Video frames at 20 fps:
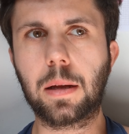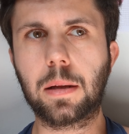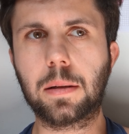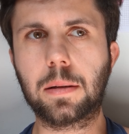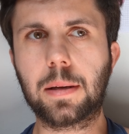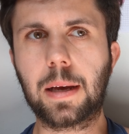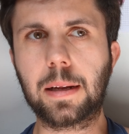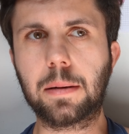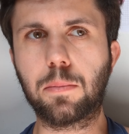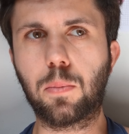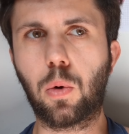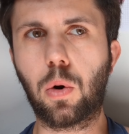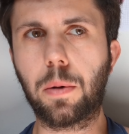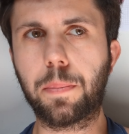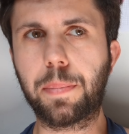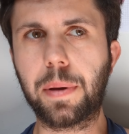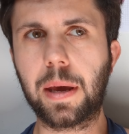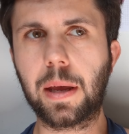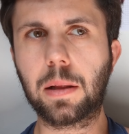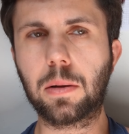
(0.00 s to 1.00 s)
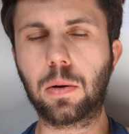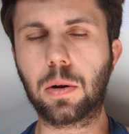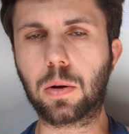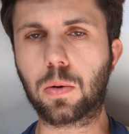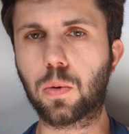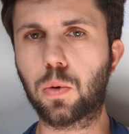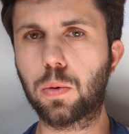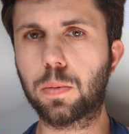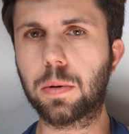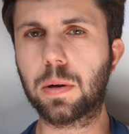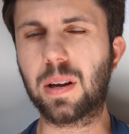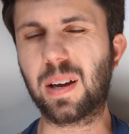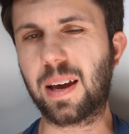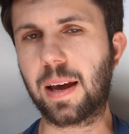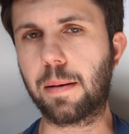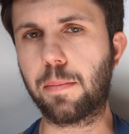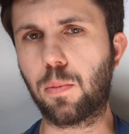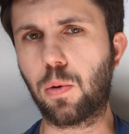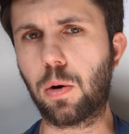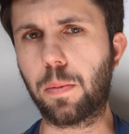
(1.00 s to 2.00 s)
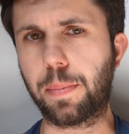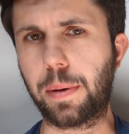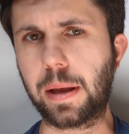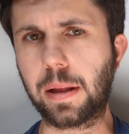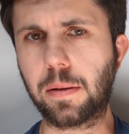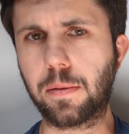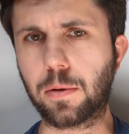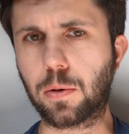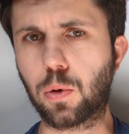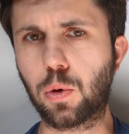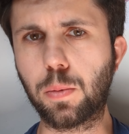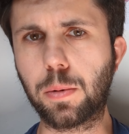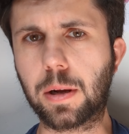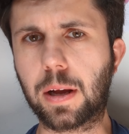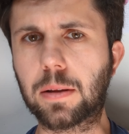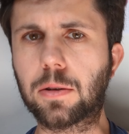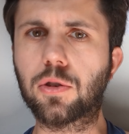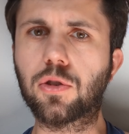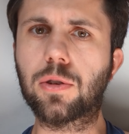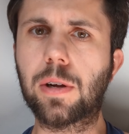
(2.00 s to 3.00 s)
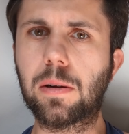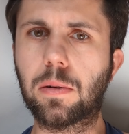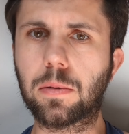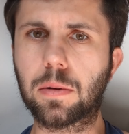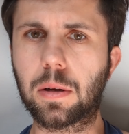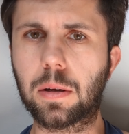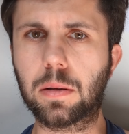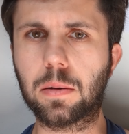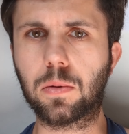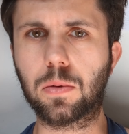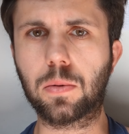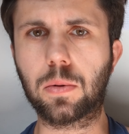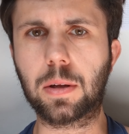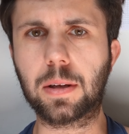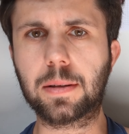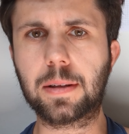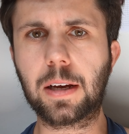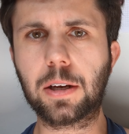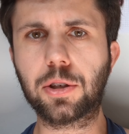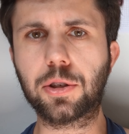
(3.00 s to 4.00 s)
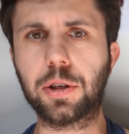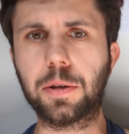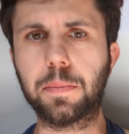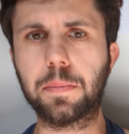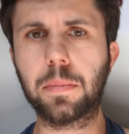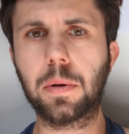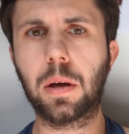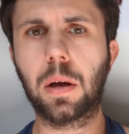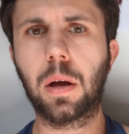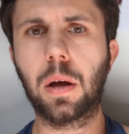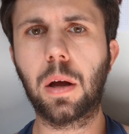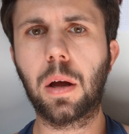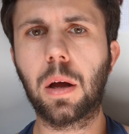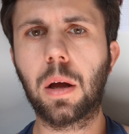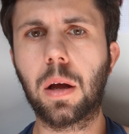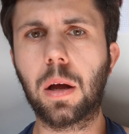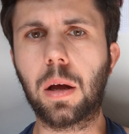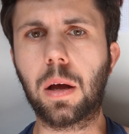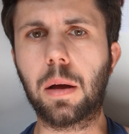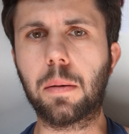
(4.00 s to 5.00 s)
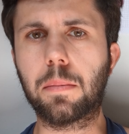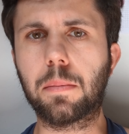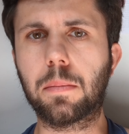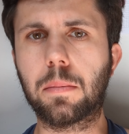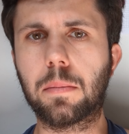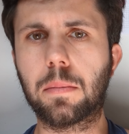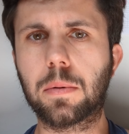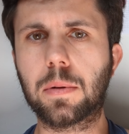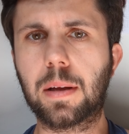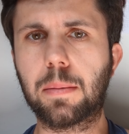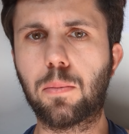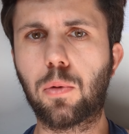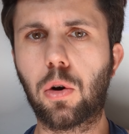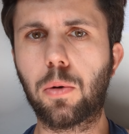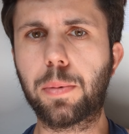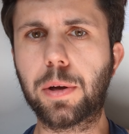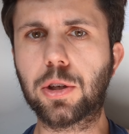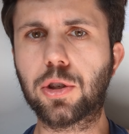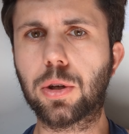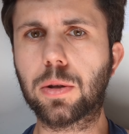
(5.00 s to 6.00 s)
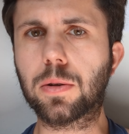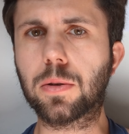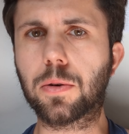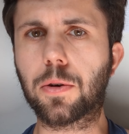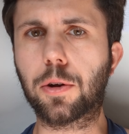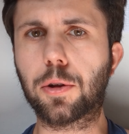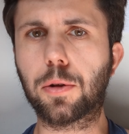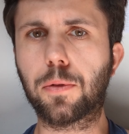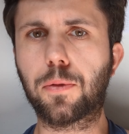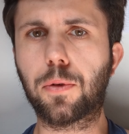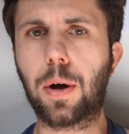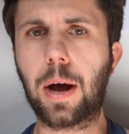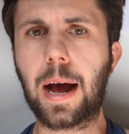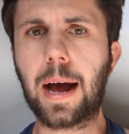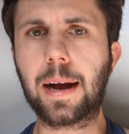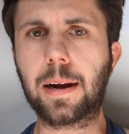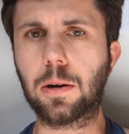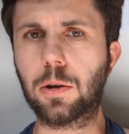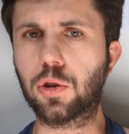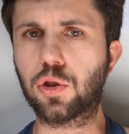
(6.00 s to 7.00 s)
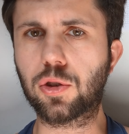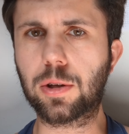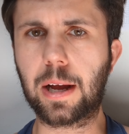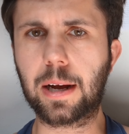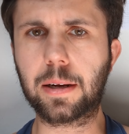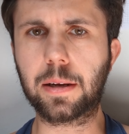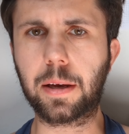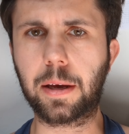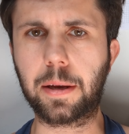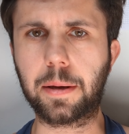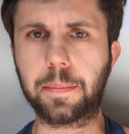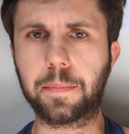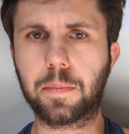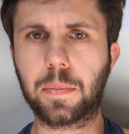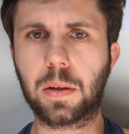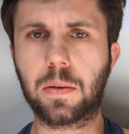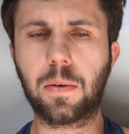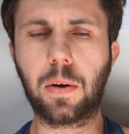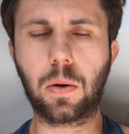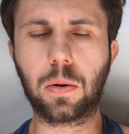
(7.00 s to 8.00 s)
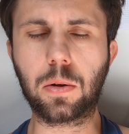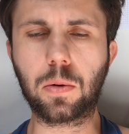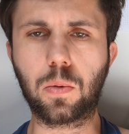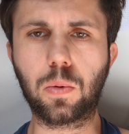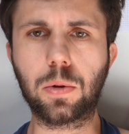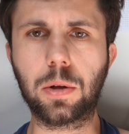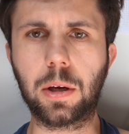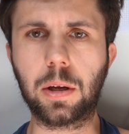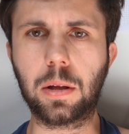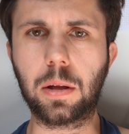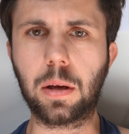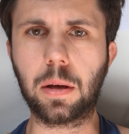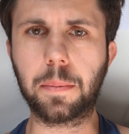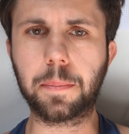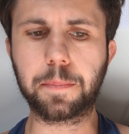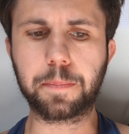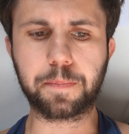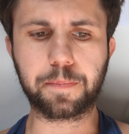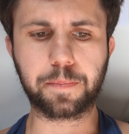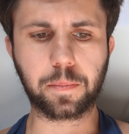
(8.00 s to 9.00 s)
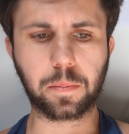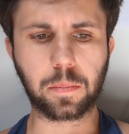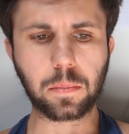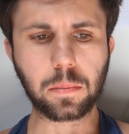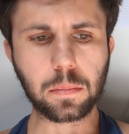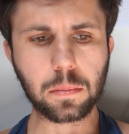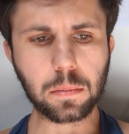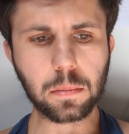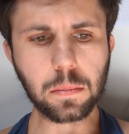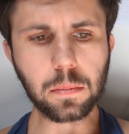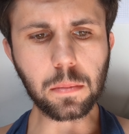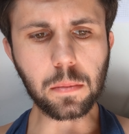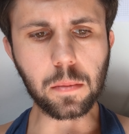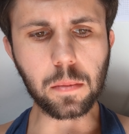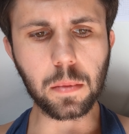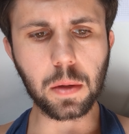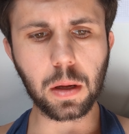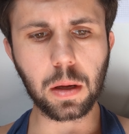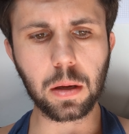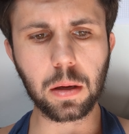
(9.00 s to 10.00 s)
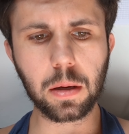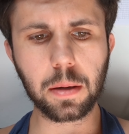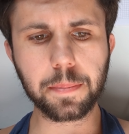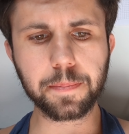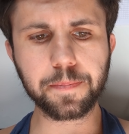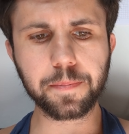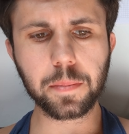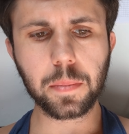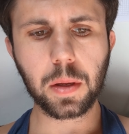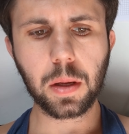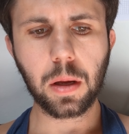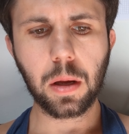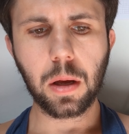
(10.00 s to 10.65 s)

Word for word: sein Moorbeet oder Kübel, eher Moorbeet, Kübel kannst du schnell unter, unter das Dach schieben, ähm, sein Moorbeet schützen könnte vor Hagel und Starkregen. Das war auch eine gute Idee. Ähm,